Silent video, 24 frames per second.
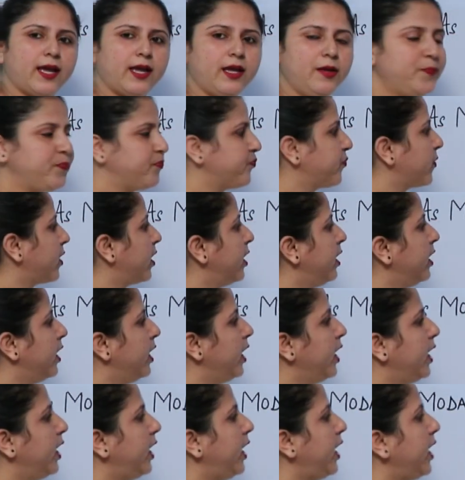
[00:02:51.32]
है
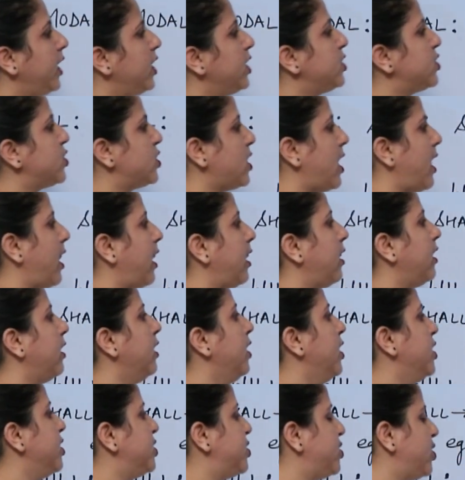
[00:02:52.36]
ही shall
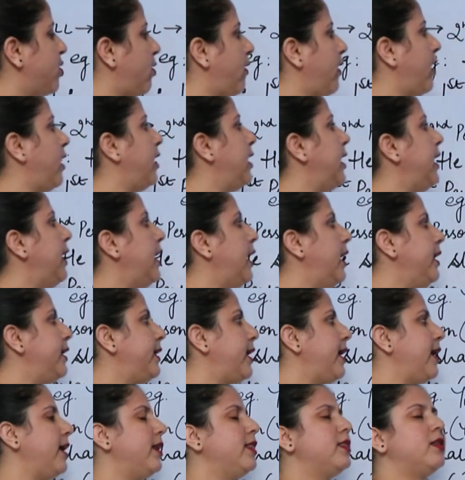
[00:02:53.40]
surely
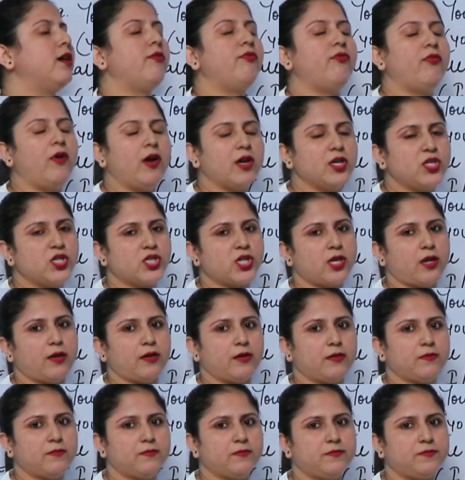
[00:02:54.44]
अटेंड द फंक्शन
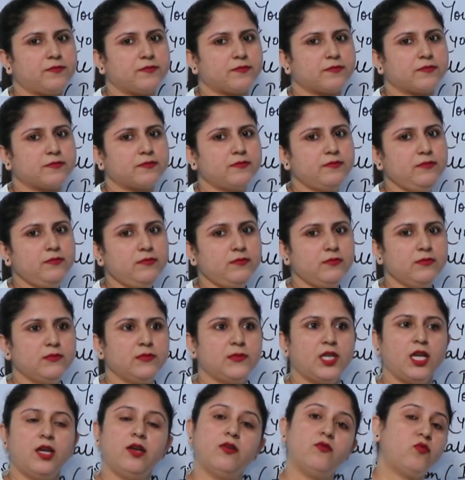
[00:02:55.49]

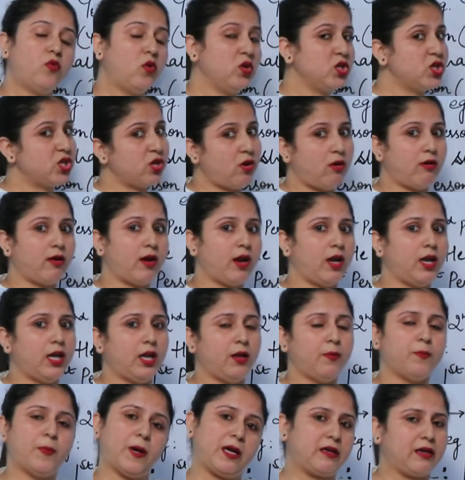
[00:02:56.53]
वो श्योरली
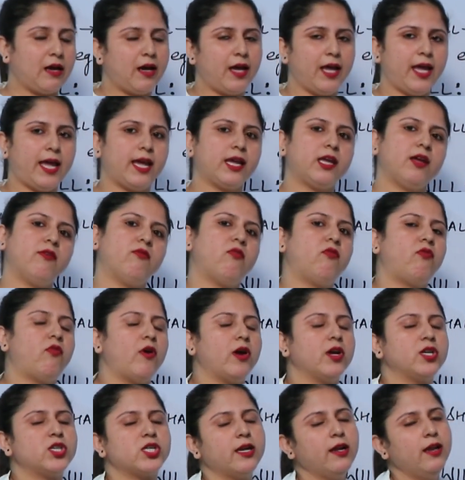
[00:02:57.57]
पक्का है कि वो
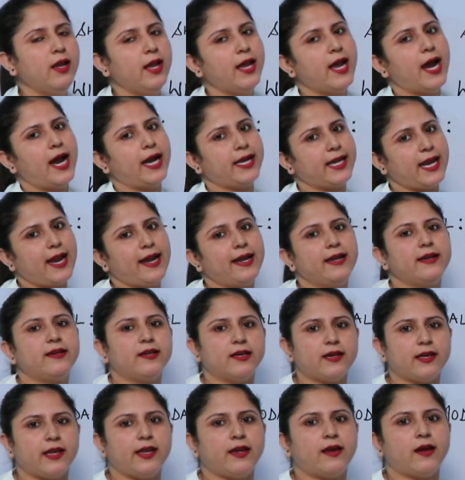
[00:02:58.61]
फंक्शन अटेंड
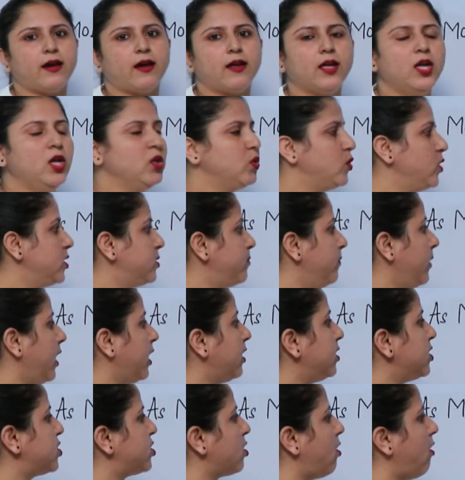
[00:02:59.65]
करेगा तो इसमें
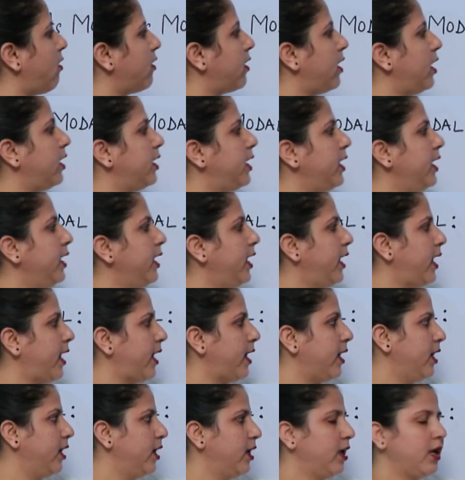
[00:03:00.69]
एक श्योरिटी है
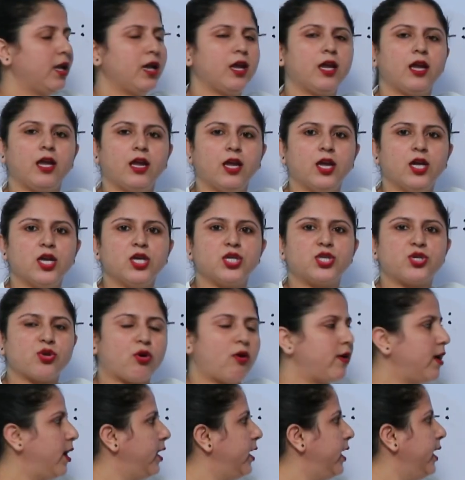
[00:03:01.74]

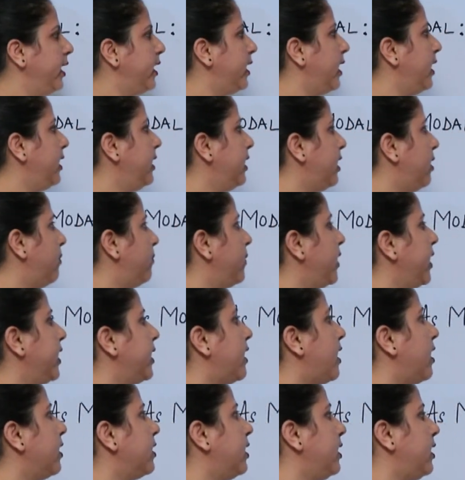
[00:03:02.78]
श्योरिटी के लिए हमने
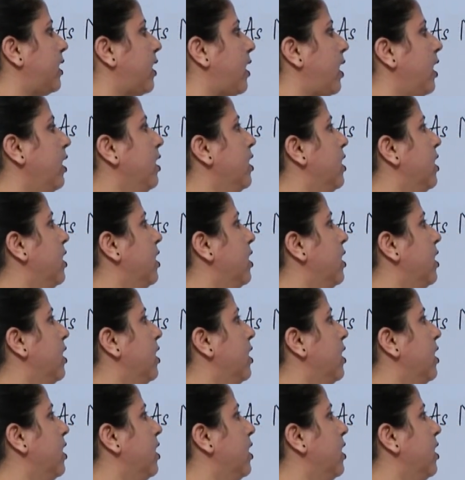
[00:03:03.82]
क्या किया